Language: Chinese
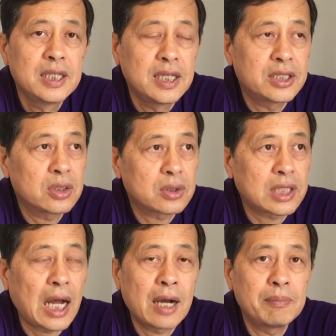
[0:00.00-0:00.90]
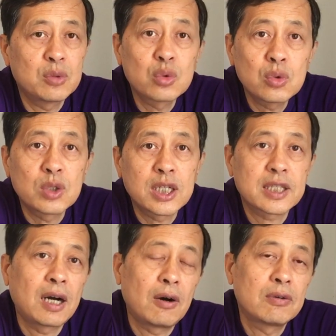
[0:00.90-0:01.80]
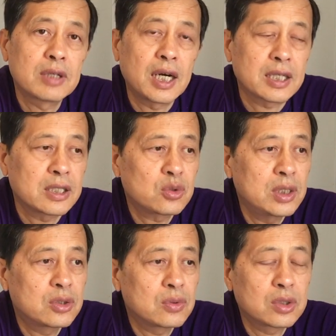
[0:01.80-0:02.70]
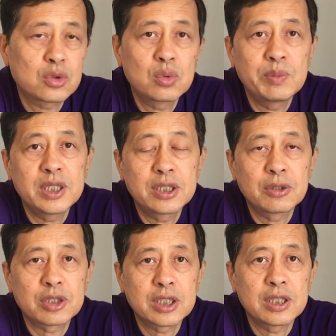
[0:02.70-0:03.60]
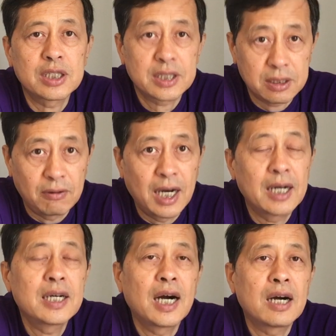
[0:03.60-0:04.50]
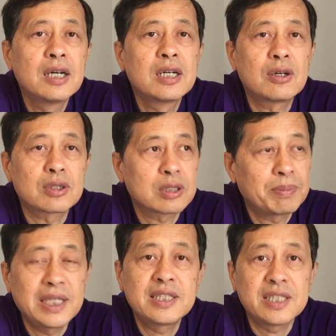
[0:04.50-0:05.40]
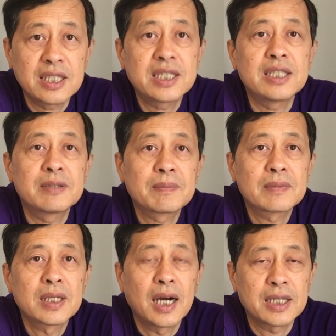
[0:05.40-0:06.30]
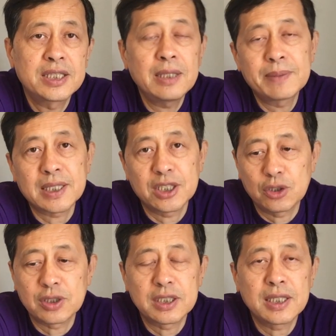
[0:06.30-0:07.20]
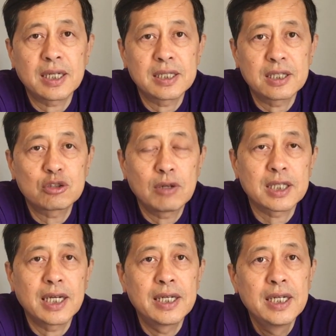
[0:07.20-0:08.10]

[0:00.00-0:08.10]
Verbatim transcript: 也就是说他无路可逃啊，他最终的宿命就是死亡啊，或者是被解体啊，基本上就是这样的一个状态，